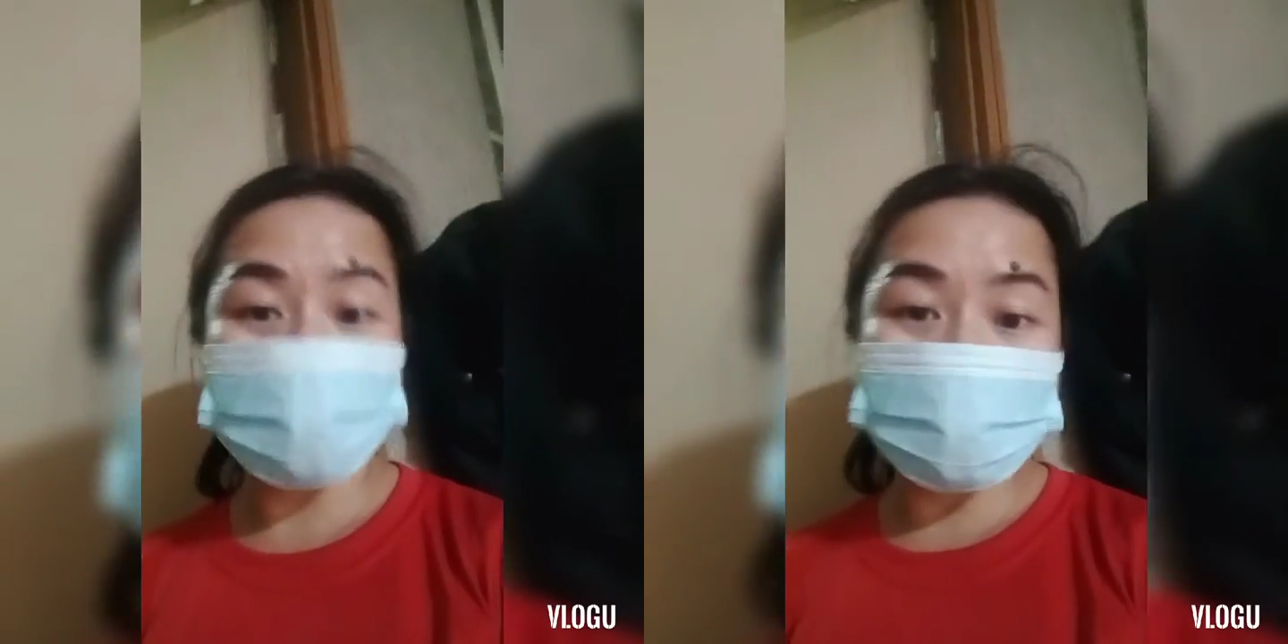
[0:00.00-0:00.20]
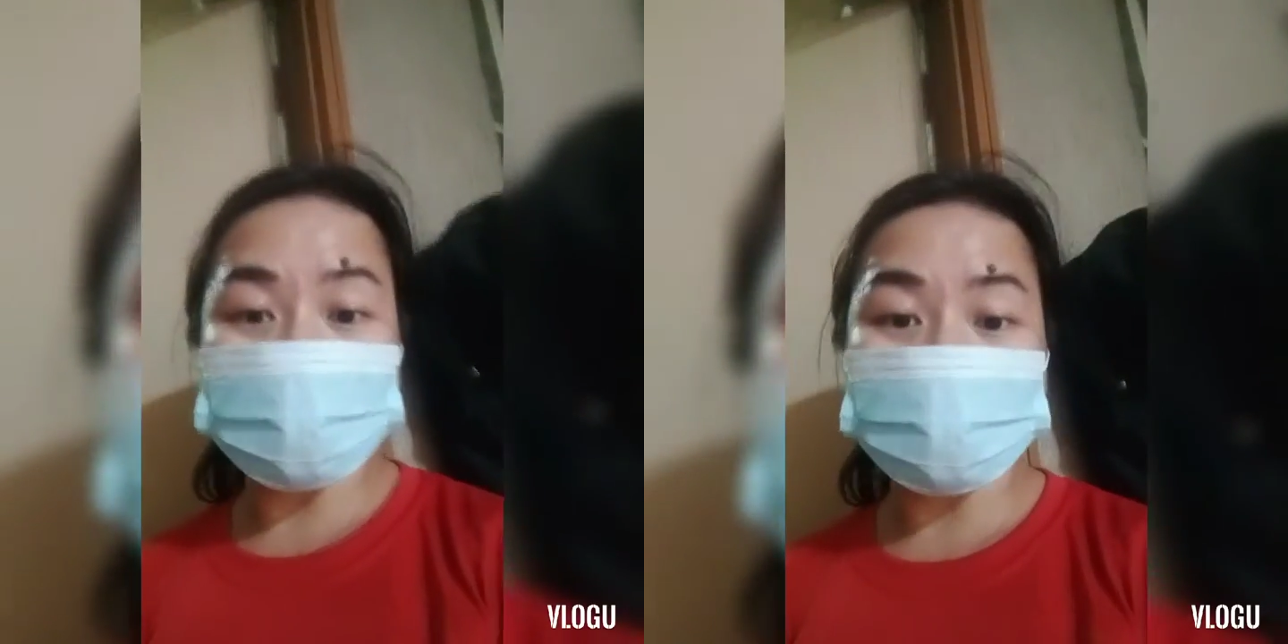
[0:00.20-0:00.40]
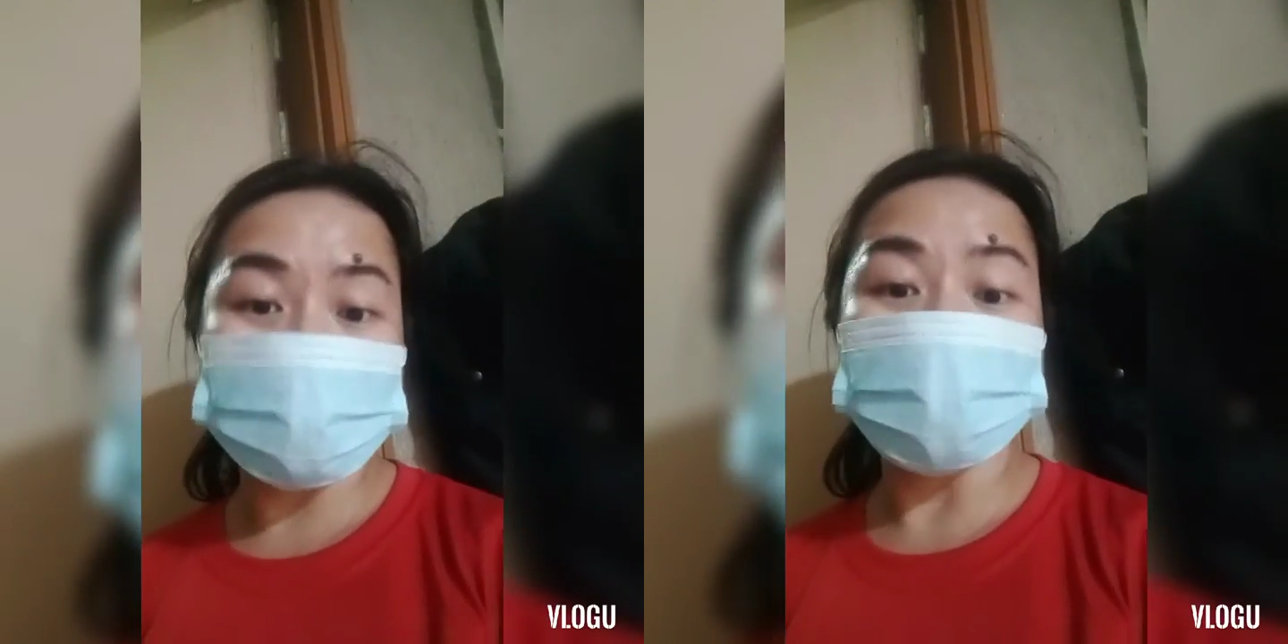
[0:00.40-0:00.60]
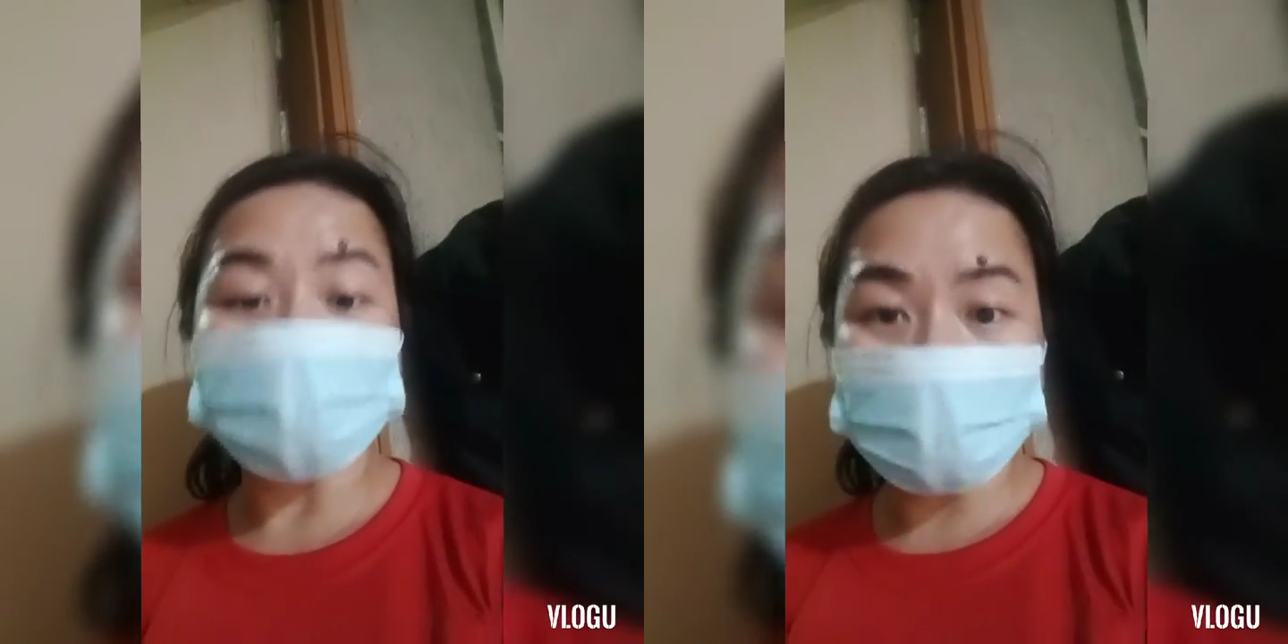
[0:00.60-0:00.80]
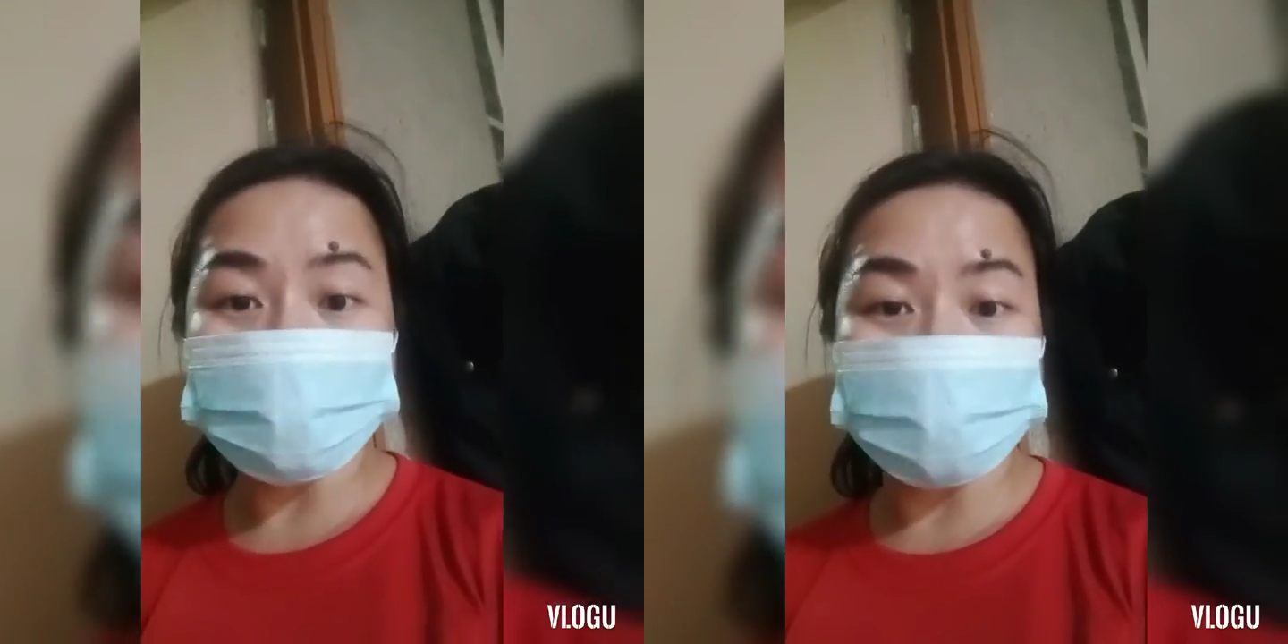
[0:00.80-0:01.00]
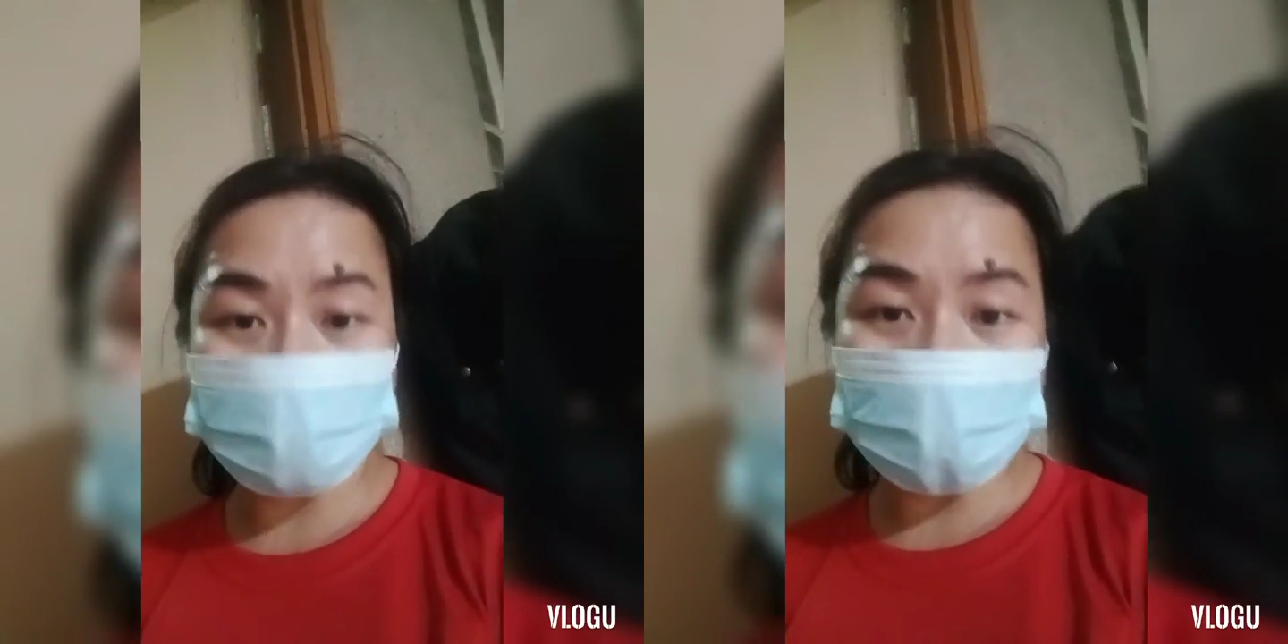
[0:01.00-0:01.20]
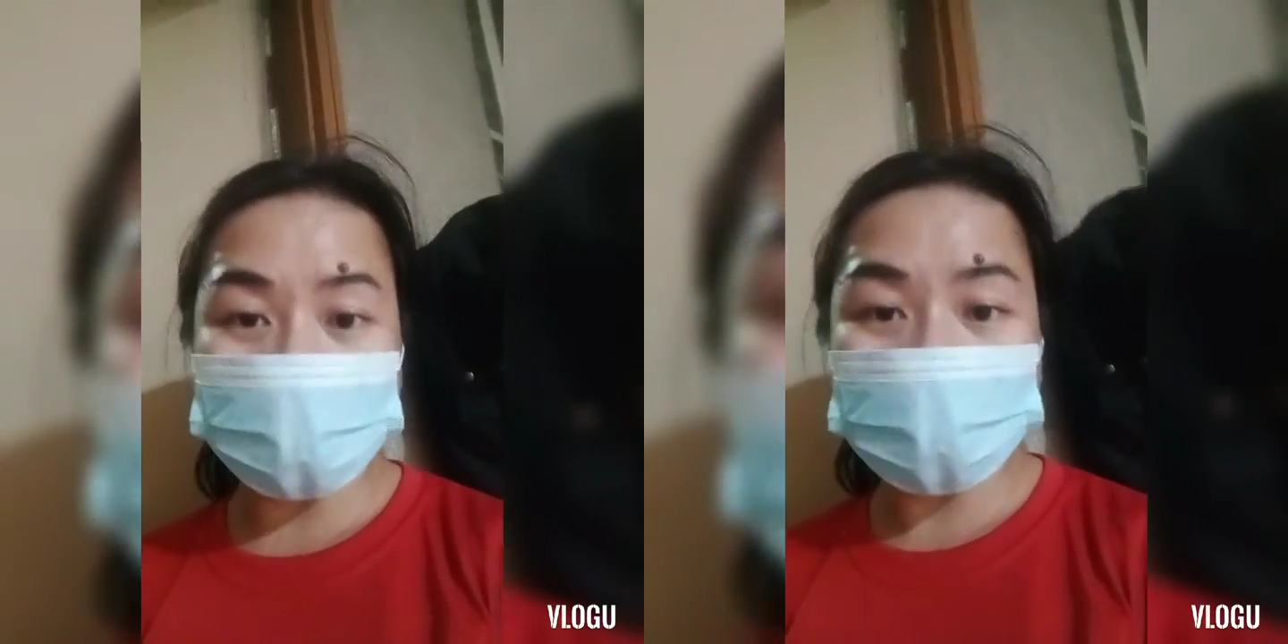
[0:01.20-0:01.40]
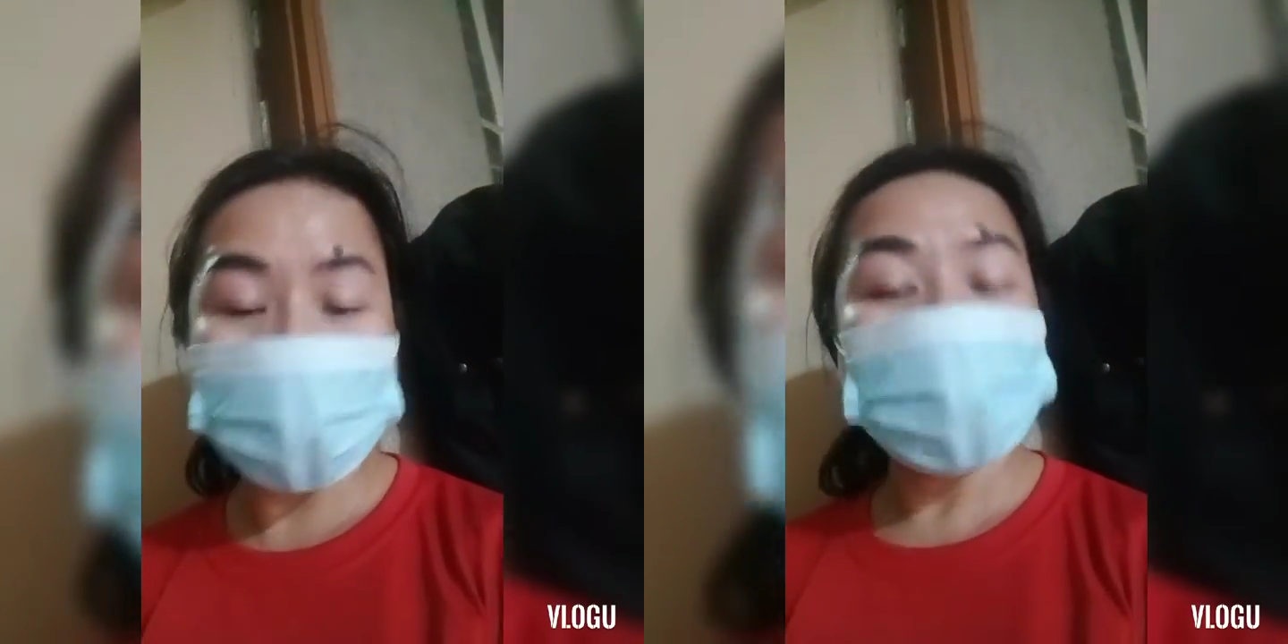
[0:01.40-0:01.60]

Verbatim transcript: shit about hardworking.